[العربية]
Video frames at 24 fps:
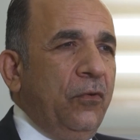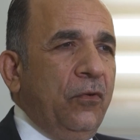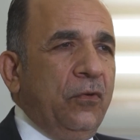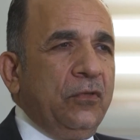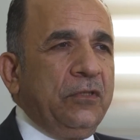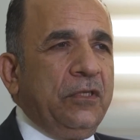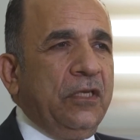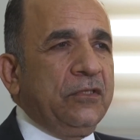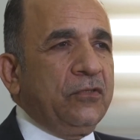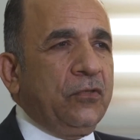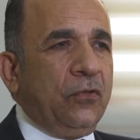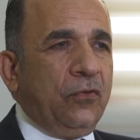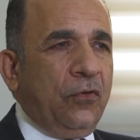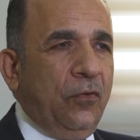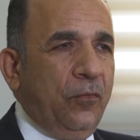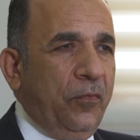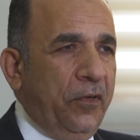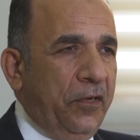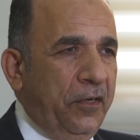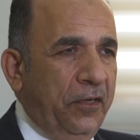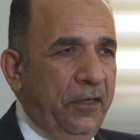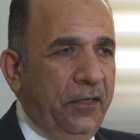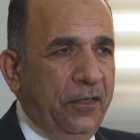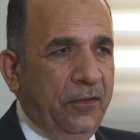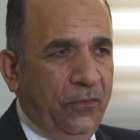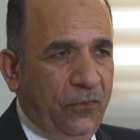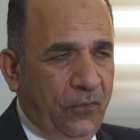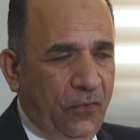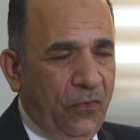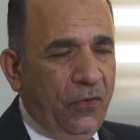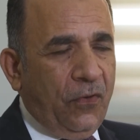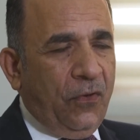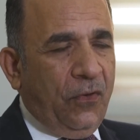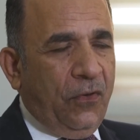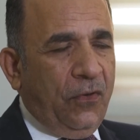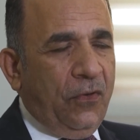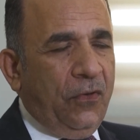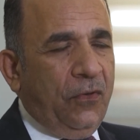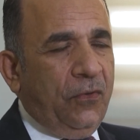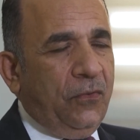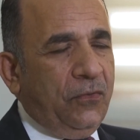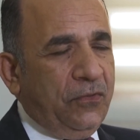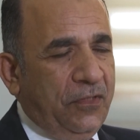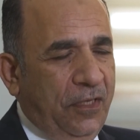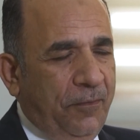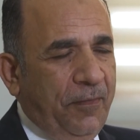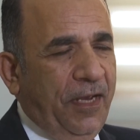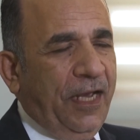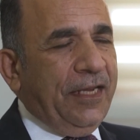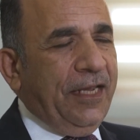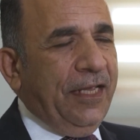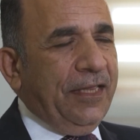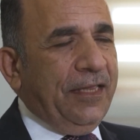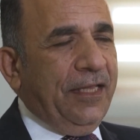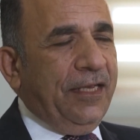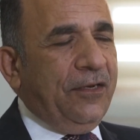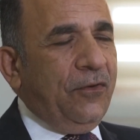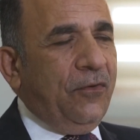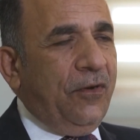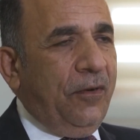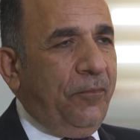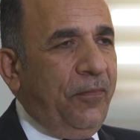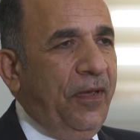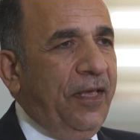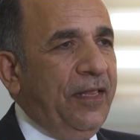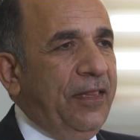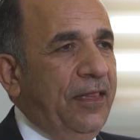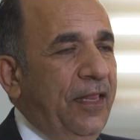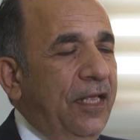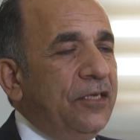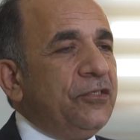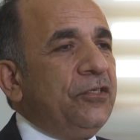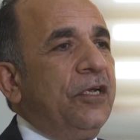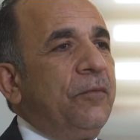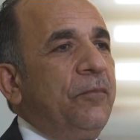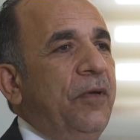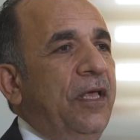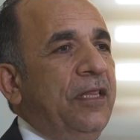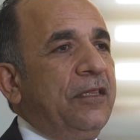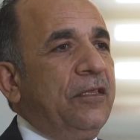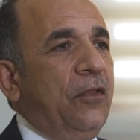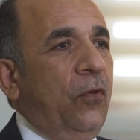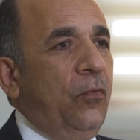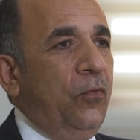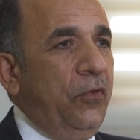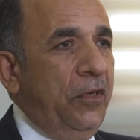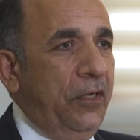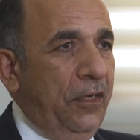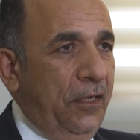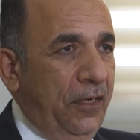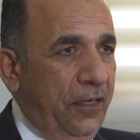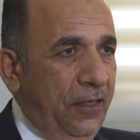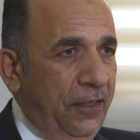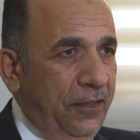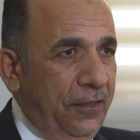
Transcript: والغدة الصنوبرية زي ما حكيت لك هو البحث لا شك بحث طويل